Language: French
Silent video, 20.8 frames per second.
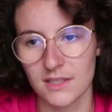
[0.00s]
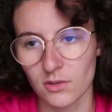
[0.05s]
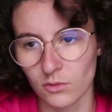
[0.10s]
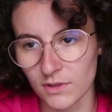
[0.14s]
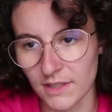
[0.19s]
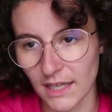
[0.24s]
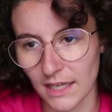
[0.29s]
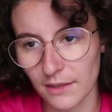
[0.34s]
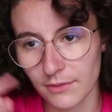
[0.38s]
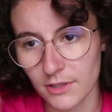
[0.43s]
Si
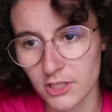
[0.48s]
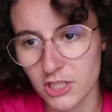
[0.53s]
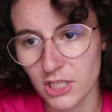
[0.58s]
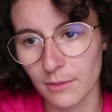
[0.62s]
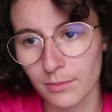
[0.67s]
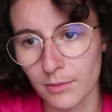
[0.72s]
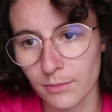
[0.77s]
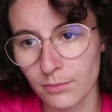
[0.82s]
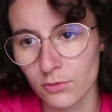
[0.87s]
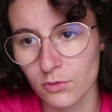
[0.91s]
on y réfléchit
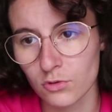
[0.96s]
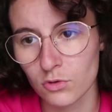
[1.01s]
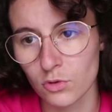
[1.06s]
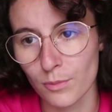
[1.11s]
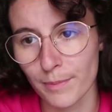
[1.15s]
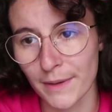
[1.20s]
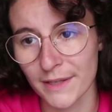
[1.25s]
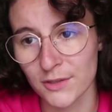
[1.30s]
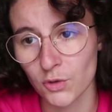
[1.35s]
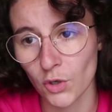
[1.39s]
un peu plus, je
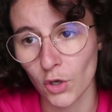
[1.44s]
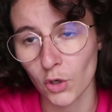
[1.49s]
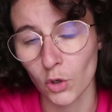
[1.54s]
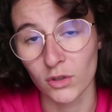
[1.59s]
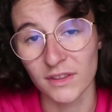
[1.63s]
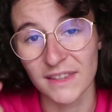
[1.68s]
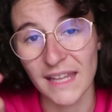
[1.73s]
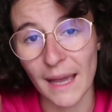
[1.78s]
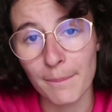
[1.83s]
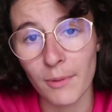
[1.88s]
suis pas sûre
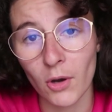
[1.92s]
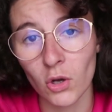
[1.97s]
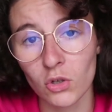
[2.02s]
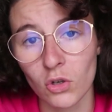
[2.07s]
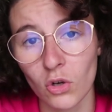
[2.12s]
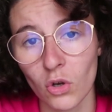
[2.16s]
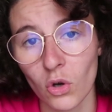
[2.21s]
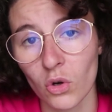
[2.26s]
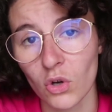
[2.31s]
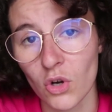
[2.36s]
que
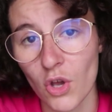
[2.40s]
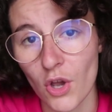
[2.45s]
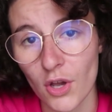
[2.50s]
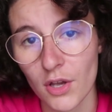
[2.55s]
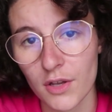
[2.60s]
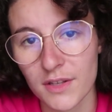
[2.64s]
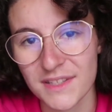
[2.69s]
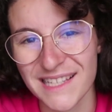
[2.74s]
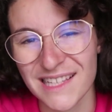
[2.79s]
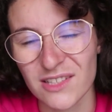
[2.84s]
d'apprendre le
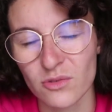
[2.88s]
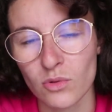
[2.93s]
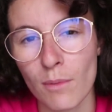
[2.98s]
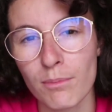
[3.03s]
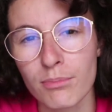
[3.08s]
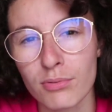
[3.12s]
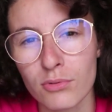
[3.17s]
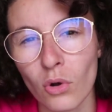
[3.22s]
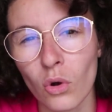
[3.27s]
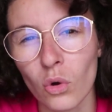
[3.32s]
roller, ça
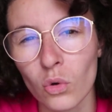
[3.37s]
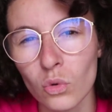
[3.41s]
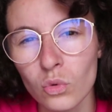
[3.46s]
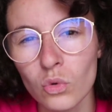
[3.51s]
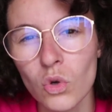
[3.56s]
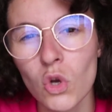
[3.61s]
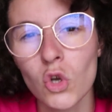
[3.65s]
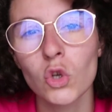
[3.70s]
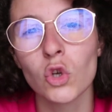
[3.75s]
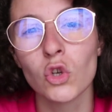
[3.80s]
soit plus
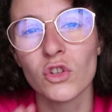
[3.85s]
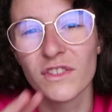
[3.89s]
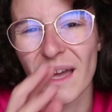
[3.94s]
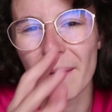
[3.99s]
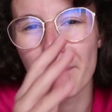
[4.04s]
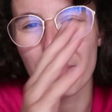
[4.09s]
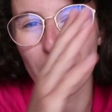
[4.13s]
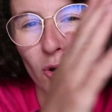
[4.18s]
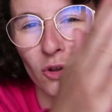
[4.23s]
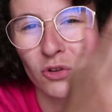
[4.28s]
relou que
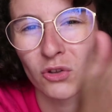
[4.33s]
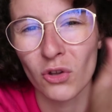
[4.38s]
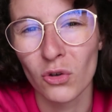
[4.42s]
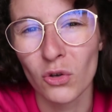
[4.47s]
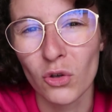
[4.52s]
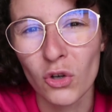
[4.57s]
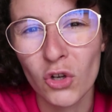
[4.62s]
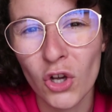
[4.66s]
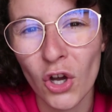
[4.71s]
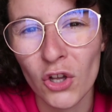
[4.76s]

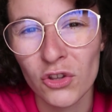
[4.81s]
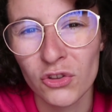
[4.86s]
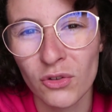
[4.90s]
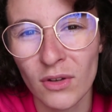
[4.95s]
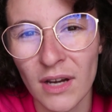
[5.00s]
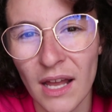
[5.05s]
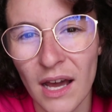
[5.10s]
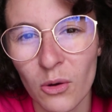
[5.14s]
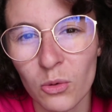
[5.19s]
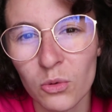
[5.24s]
d'apprendre le code
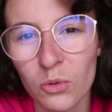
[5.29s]
de la